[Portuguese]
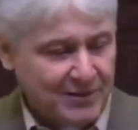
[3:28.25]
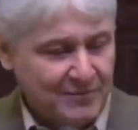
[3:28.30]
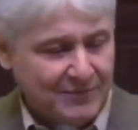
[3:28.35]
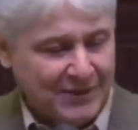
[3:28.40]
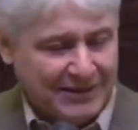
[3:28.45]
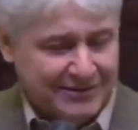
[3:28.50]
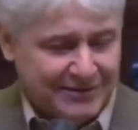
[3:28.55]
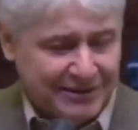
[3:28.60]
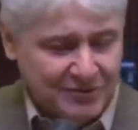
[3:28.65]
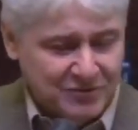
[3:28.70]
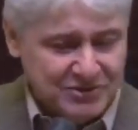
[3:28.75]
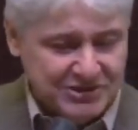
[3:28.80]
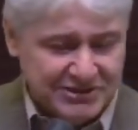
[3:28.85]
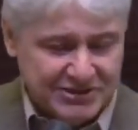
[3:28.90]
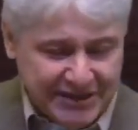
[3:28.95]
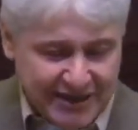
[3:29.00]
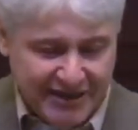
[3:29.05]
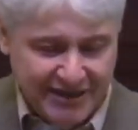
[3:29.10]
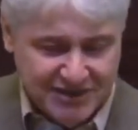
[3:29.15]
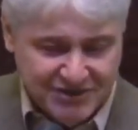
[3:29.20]
Mateus
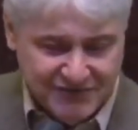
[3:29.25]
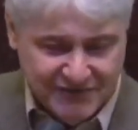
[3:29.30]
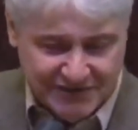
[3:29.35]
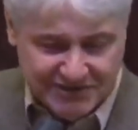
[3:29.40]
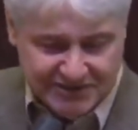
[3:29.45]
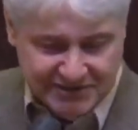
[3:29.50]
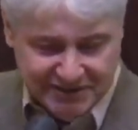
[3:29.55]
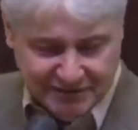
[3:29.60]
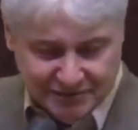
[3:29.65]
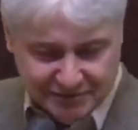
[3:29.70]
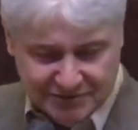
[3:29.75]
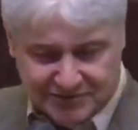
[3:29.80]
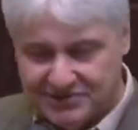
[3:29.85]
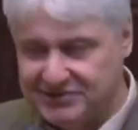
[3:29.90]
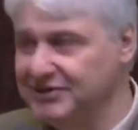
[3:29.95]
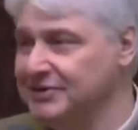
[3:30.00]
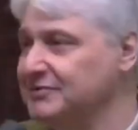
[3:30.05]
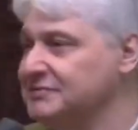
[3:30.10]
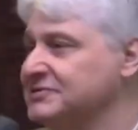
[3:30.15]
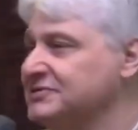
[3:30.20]
6, versículos
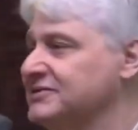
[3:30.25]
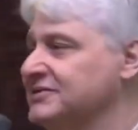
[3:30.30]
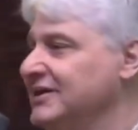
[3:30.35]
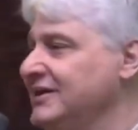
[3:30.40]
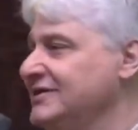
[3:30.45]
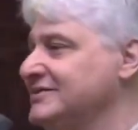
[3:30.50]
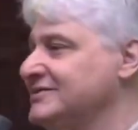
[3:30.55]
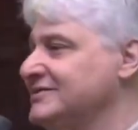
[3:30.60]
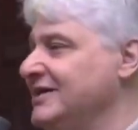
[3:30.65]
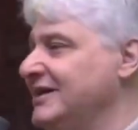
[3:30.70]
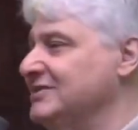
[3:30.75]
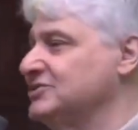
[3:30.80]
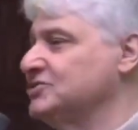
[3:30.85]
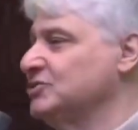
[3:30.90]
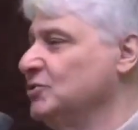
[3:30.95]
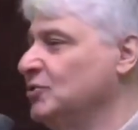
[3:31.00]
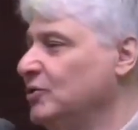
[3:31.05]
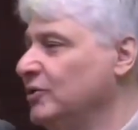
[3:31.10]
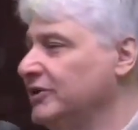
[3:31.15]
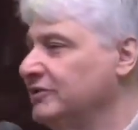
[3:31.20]
5, 6,
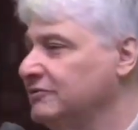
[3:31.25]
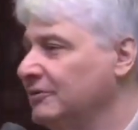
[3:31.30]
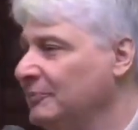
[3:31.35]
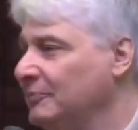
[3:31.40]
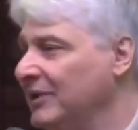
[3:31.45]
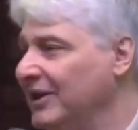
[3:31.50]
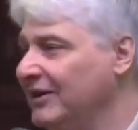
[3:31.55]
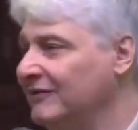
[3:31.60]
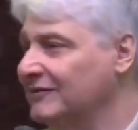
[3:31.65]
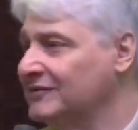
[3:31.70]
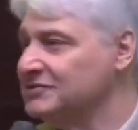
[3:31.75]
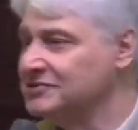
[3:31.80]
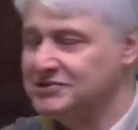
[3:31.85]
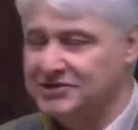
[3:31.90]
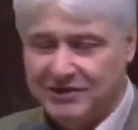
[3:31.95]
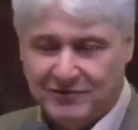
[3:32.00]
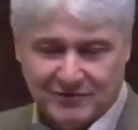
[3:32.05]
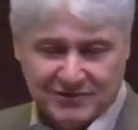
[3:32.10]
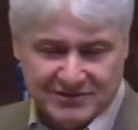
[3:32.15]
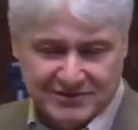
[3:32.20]
7 e 8, a palavra do
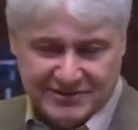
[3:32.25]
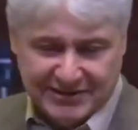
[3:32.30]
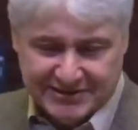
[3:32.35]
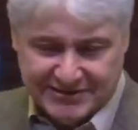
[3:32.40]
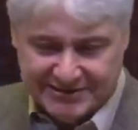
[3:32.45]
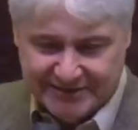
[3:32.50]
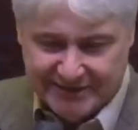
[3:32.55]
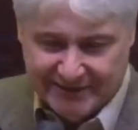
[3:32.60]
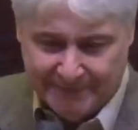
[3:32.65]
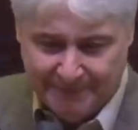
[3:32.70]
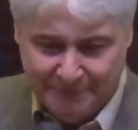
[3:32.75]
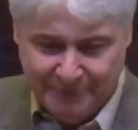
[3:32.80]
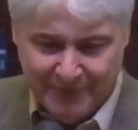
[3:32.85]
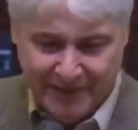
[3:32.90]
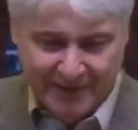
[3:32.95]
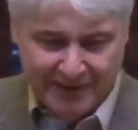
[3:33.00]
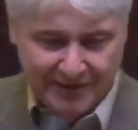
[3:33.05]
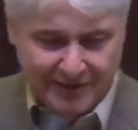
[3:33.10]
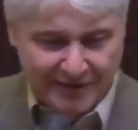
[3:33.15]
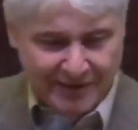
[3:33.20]
Senhor diz assim:
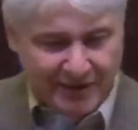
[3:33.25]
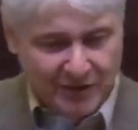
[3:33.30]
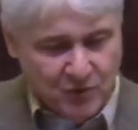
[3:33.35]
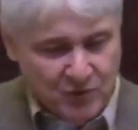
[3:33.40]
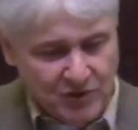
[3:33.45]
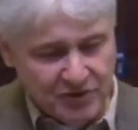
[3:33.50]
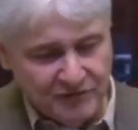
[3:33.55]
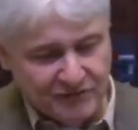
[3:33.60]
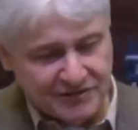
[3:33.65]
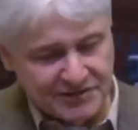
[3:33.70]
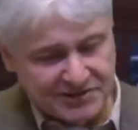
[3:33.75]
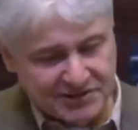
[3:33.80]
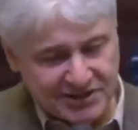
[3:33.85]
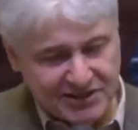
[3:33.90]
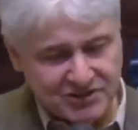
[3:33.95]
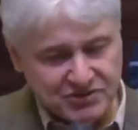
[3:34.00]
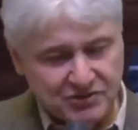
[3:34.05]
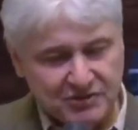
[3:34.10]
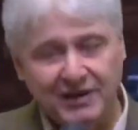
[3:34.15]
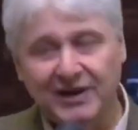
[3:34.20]
E quando vocês